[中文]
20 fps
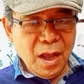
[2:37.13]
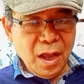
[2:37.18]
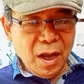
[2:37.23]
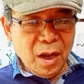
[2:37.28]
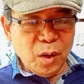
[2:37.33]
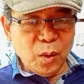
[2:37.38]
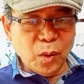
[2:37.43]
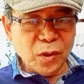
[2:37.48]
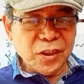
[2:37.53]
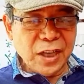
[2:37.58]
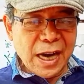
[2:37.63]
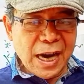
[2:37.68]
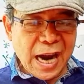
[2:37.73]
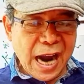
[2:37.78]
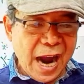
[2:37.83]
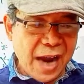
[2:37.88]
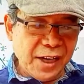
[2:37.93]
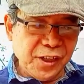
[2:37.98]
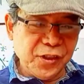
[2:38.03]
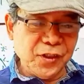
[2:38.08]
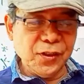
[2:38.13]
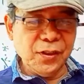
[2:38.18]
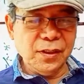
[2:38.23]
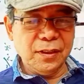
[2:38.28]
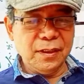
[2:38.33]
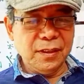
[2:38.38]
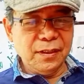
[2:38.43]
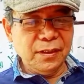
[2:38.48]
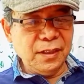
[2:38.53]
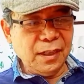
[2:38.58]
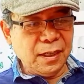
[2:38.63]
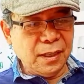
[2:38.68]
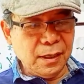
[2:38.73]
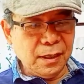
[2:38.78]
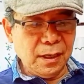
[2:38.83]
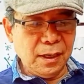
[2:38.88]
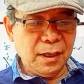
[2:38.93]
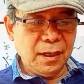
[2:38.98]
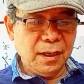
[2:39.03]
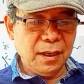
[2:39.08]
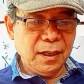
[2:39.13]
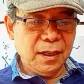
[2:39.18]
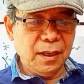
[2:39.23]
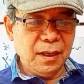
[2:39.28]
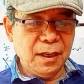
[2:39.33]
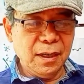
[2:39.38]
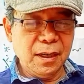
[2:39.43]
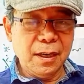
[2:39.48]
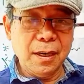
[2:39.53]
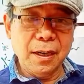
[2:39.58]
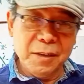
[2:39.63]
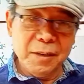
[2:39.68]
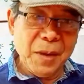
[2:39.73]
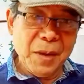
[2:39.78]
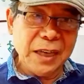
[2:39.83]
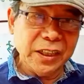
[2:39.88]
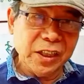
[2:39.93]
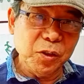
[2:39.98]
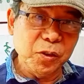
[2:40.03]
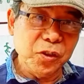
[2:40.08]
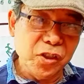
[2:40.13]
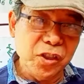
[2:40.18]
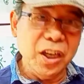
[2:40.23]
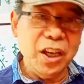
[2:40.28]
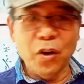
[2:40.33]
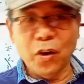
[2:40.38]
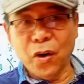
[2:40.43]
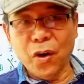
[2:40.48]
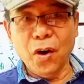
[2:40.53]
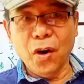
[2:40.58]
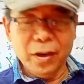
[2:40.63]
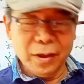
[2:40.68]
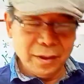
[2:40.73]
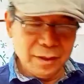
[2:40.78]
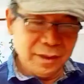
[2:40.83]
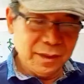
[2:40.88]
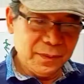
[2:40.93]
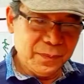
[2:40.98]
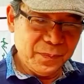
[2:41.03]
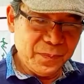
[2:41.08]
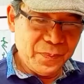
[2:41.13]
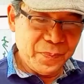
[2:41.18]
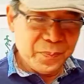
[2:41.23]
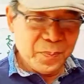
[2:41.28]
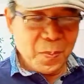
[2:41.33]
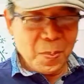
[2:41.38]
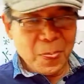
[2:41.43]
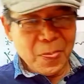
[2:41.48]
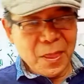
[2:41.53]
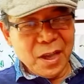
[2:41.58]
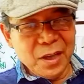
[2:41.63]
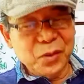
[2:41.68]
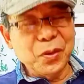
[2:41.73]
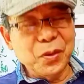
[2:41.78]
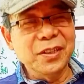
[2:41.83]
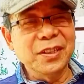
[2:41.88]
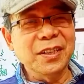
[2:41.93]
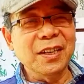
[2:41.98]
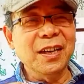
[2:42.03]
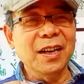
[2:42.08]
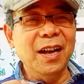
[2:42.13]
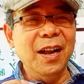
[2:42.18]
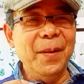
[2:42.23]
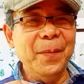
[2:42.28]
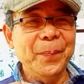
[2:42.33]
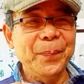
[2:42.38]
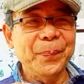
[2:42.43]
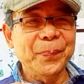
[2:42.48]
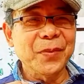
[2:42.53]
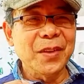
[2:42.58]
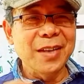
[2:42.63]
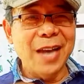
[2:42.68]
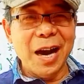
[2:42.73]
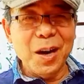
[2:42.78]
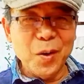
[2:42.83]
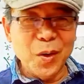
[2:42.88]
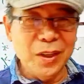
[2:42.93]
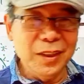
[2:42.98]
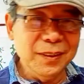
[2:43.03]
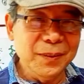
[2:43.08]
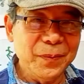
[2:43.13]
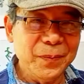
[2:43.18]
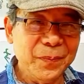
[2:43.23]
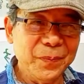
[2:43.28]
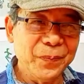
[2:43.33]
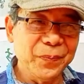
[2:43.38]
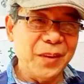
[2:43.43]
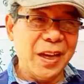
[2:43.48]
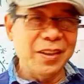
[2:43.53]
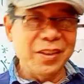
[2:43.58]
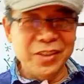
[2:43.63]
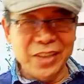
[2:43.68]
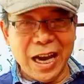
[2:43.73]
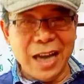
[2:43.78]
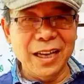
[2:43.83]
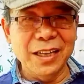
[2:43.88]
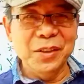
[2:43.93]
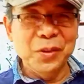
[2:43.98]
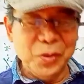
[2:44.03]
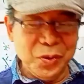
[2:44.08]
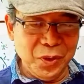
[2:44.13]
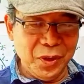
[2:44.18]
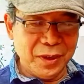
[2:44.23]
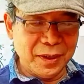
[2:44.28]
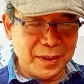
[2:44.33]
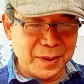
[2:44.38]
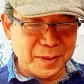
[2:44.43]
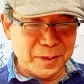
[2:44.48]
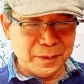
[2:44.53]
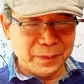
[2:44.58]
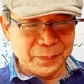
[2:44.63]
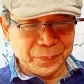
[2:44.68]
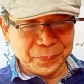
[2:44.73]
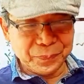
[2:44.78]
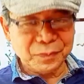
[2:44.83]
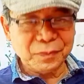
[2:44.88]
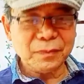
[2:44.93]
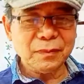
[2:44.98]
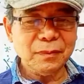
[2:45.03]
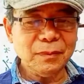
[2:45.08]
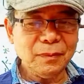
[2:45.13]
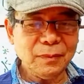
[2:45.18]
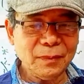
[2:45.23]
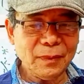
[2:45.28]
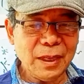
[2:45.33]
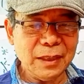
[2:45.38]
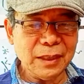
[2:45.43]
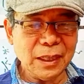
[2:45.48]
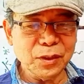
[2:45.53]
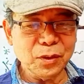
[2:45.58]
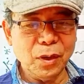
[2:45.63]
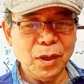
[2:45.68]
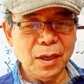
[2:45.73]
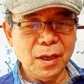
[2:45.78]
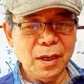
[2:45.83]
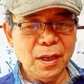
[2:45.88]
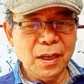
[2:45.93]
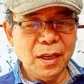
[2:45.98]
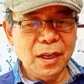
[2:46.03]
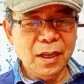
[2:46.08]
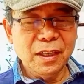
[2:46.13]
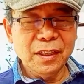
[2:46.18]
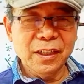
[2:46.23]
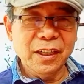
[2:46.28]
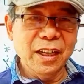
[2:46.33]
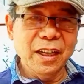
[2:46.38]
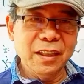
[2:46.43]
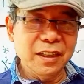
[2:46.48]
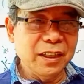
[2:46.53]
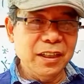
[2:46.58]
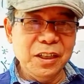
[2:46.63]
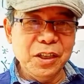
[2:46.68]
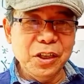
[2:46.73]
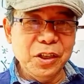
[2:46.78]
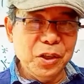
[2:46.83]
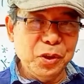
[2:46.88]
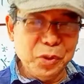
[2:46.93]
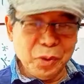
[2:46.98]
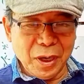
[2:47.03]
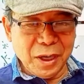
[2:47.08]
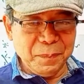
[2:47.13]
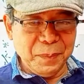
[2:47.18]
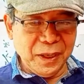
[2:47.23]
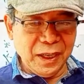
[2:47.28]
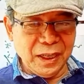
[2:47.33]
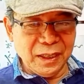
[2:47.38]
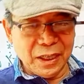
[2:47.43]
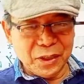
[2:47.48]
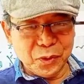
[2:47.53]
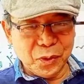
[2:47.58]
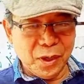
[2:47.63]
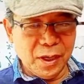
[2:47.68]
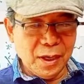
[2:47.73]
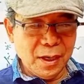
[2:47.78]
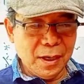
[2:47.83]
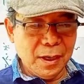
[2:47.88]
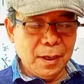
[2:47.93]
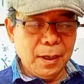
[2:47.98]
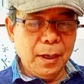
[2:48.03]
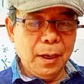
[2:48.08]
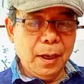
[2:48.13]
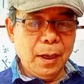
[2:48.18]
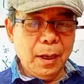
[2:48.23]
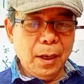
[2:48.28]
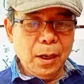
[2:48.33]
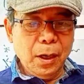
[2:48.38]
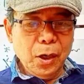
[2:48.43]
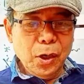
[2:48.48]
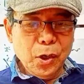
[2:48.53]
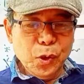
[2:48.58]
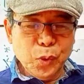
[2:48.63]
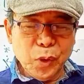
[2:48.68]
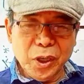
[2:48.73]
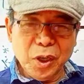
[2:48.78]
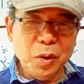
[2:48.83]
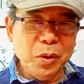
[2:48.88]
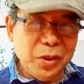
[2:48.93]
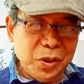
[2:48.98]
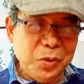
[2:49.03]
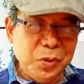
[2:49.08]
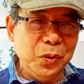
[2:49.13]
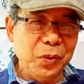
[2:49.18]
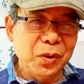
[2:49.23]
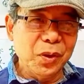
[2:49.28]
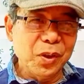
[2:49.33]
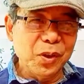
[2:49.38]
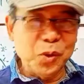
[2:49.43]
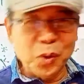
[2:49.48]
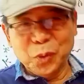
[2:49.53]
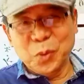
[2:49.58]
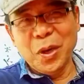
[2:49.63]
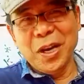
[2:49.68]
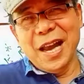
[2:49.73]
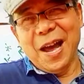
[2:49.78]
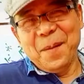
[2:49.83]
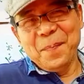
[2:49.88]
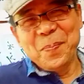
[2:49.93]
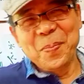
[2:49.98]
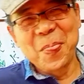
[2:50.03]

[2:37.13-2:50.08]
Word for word: 罗刹海市这歌可能骂的就是你哦，所以这个杨坤他就加了一句，他说的一一句话的评论，他说最后一句说对了，